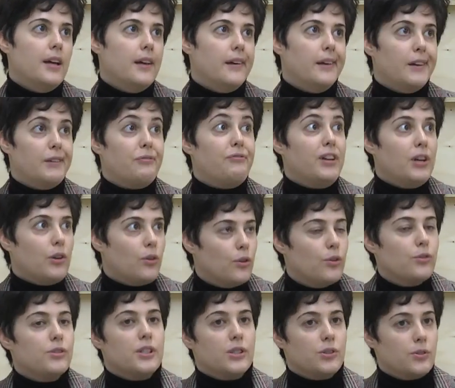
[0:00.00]
eh,
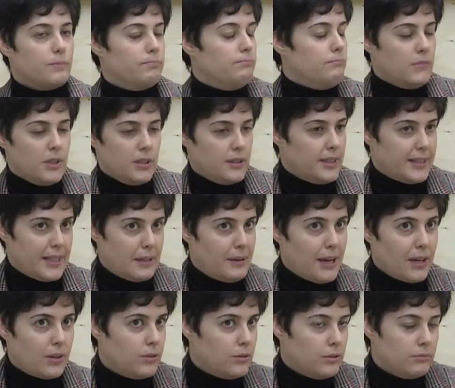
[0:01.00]
fijos de
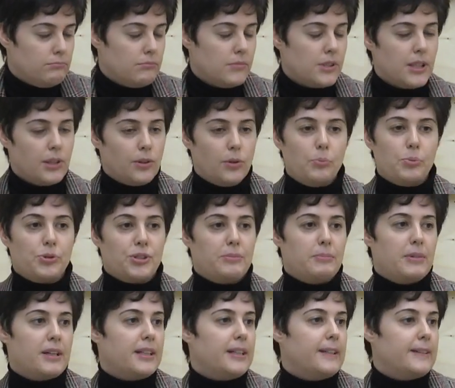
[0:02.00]
trabajo, sino, pues
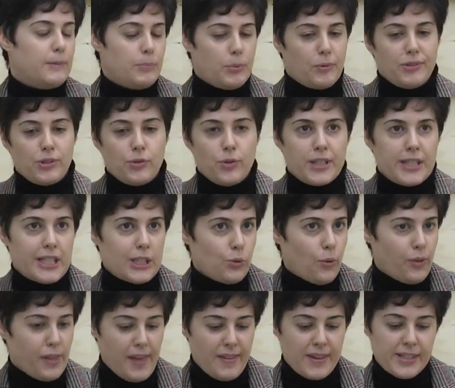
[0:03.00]
imagínate, profesoras
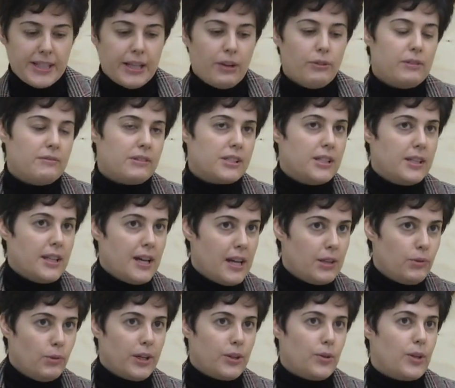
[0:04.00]
asociadas en la universidad,
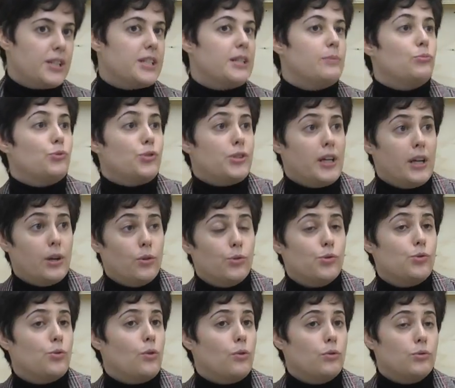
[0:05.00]
educadoras de
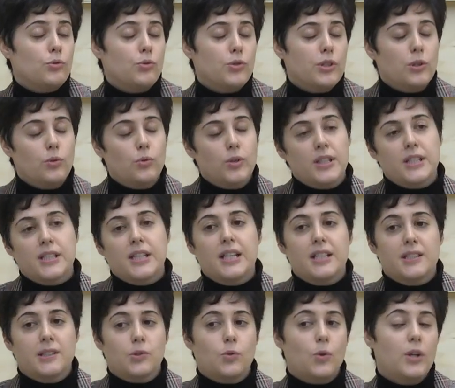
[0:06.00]
museos o sustitutas en
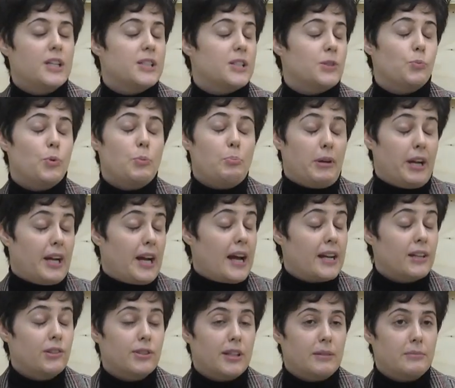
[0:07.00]
las escuelas, es muy
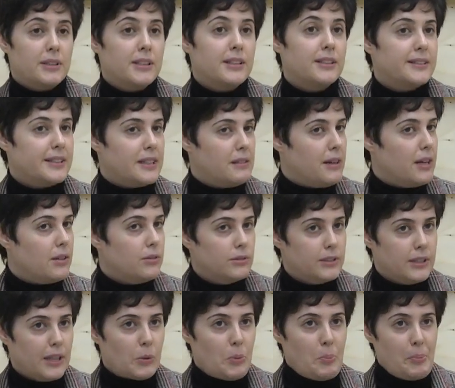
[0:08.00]
precario también el trabajo
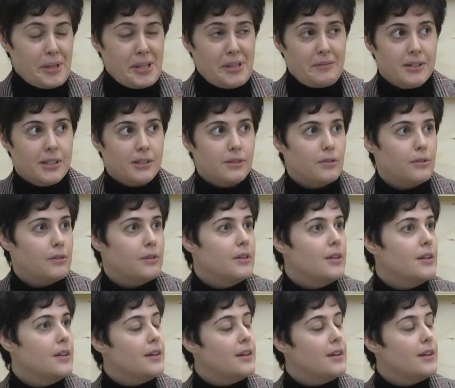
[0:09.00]
y el acompañamiento.